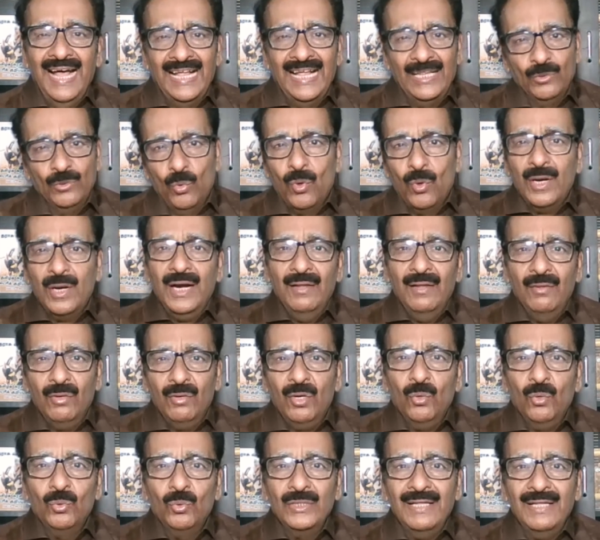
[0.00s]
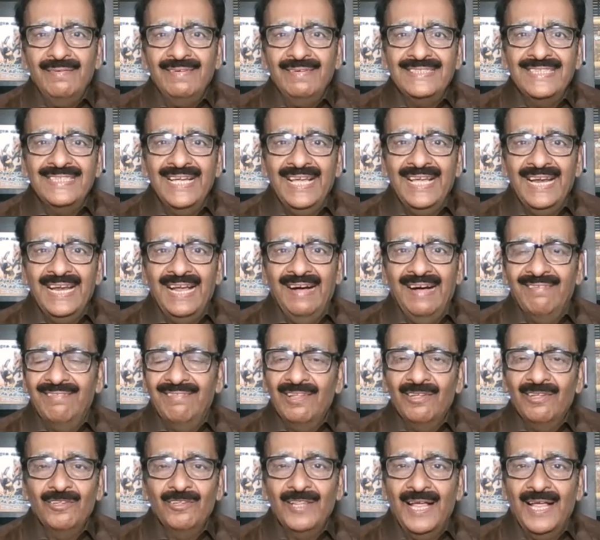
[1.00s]
அது ஓரளவுக்கு உதவி செய்யலாம்
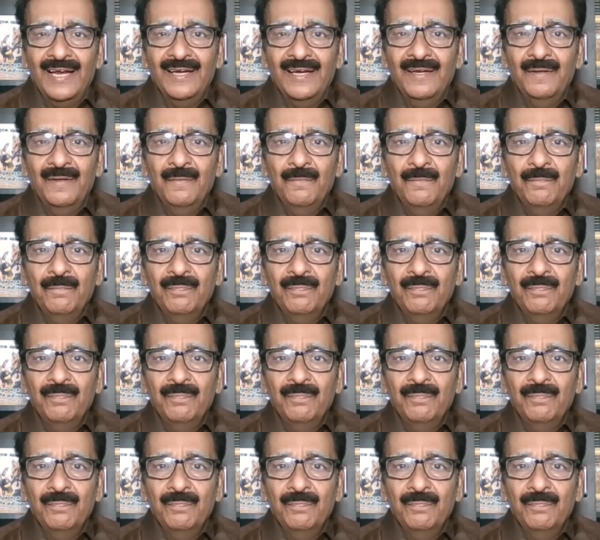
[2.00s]
அவ்வளவுதான்